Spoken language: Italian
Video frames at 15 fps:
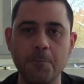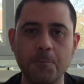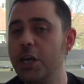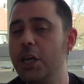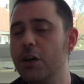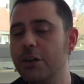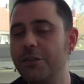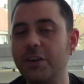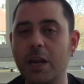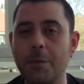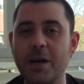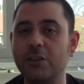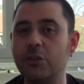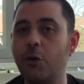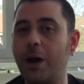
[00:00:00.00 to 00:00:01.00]
Io vi
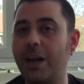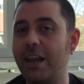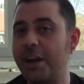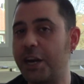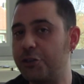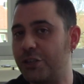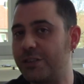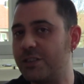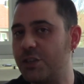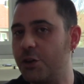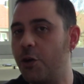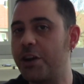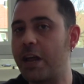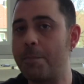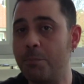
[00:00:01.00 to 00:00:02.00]
rimando alla
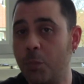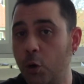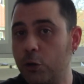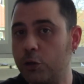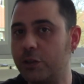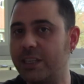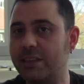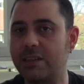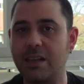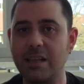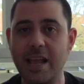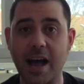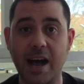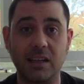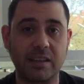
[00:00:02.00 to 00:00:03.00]
recensione molto
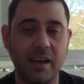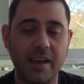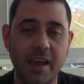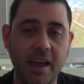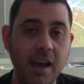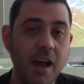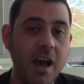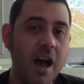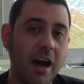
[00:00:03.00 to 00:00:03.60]
dettagliata e